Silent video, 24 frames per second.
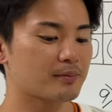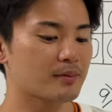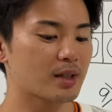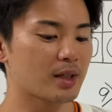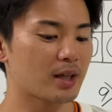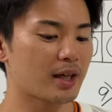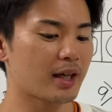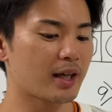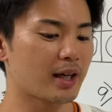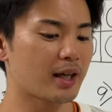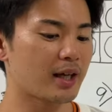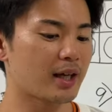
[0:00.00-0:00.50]

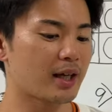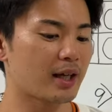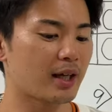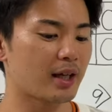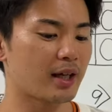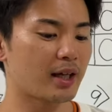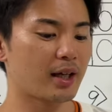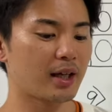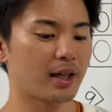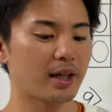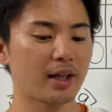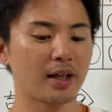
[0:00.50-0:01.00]

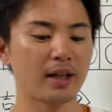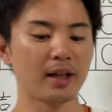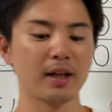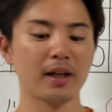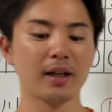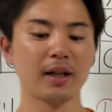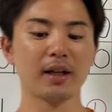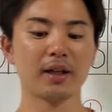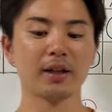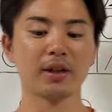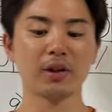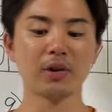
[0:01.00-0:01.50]

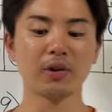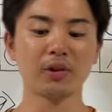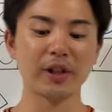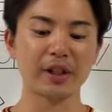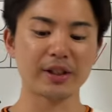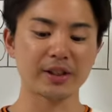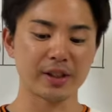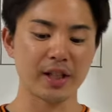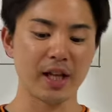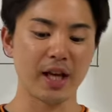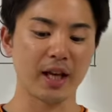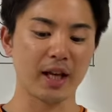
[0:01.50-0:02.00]
えー、今日で
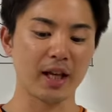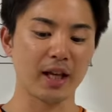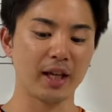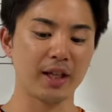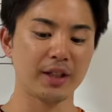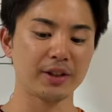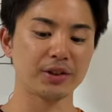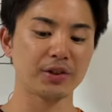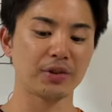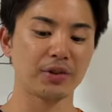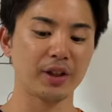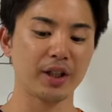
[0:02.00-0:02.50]
すね、
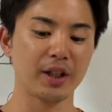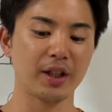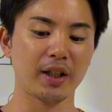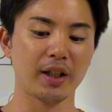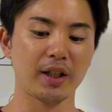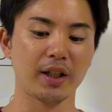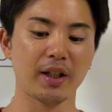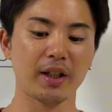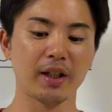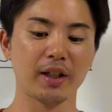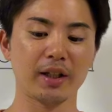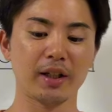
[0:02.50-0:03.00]
非常に、
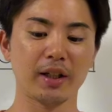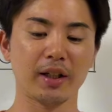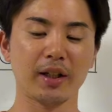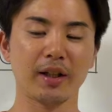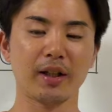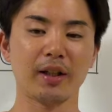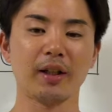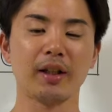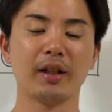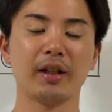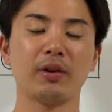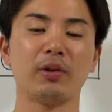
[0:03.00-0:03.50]

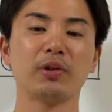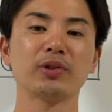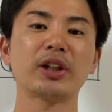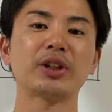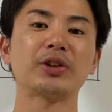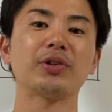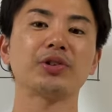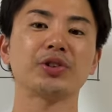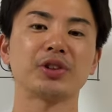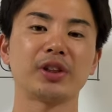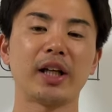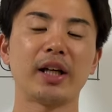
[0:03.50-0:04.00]
えー、ホタ
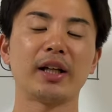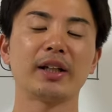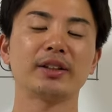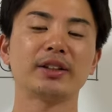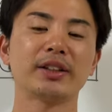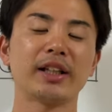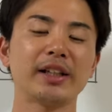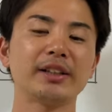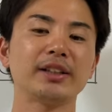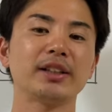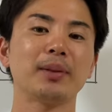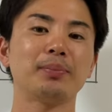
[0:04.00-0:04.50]
投手ね、
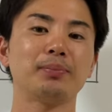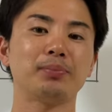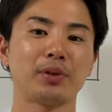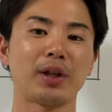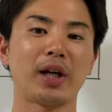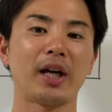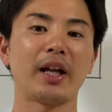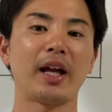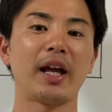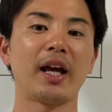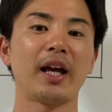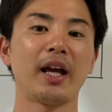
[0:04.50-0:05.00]
チェンジアップ
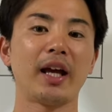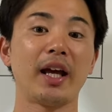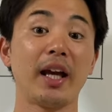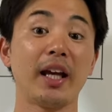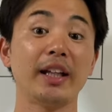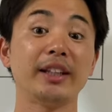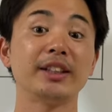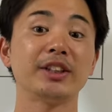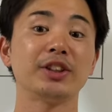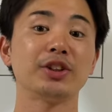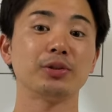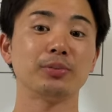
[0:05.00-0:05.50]
がね、
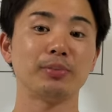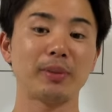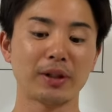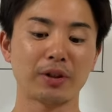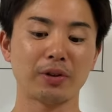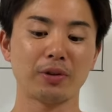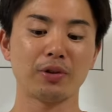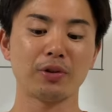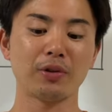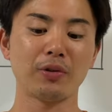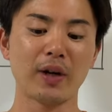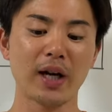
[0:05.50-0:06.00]
1巡目と
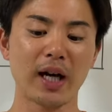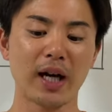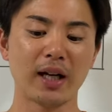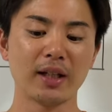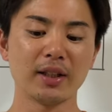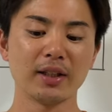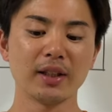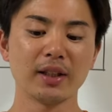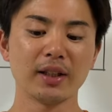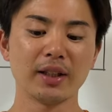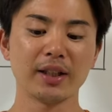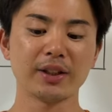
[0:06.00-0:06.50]
いうのは、
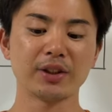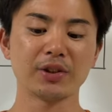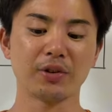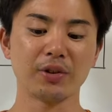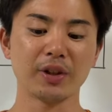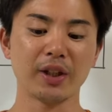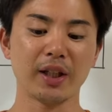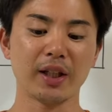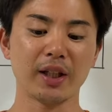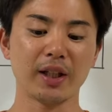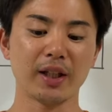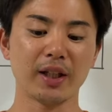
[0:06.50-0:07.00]
非常
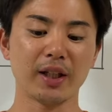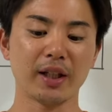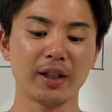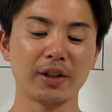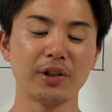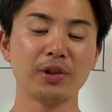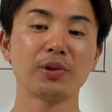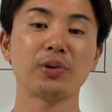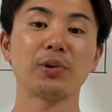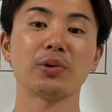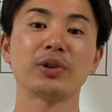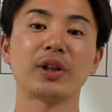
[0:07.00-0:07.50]
に、え
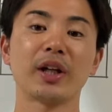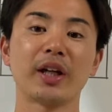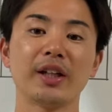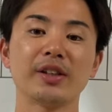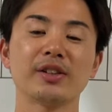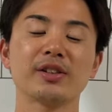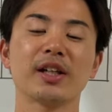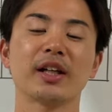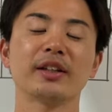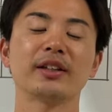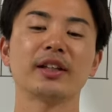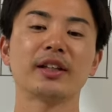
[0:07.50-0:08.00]
有効的に
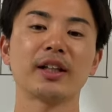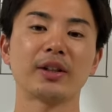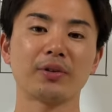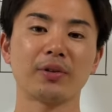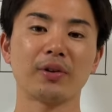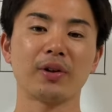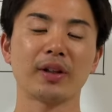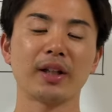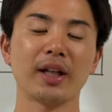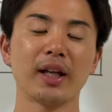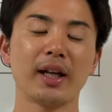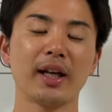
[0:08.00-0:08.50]
使ってたとい
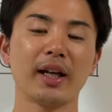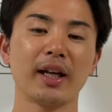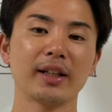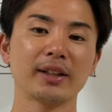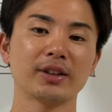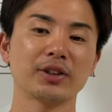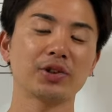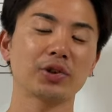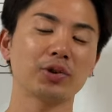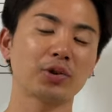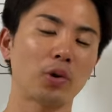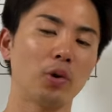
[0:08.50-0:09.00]
うかね、
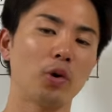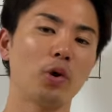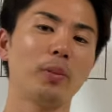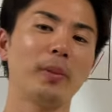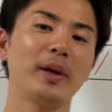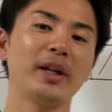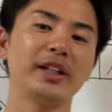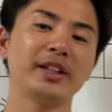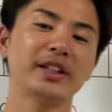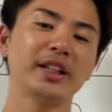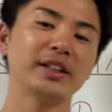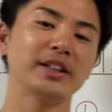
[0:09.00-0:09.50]
えちょっと多
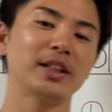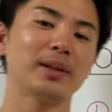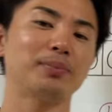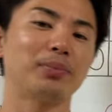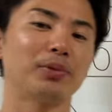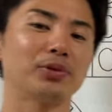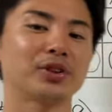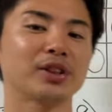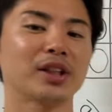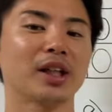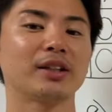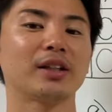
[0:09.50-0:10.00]
めに
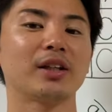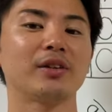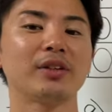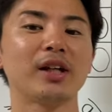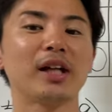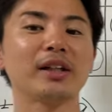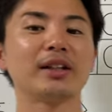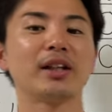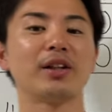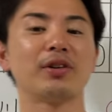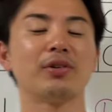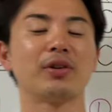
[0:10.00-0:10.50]
チェンジアップを使ってる
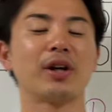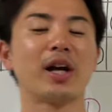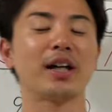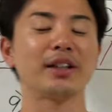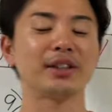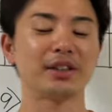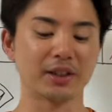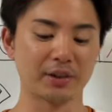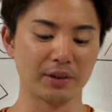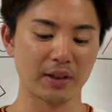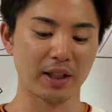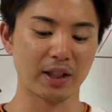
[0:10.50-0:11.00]
なっていう
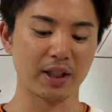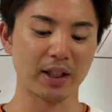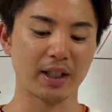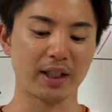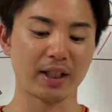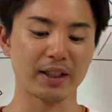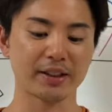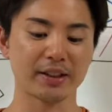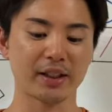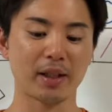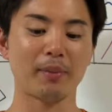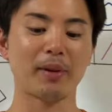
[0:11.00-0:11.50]
感じ
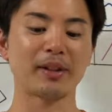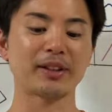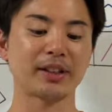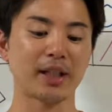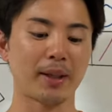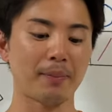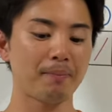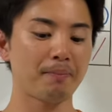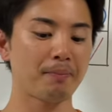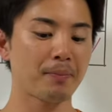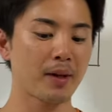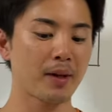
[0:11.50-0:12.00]
は、あしてました。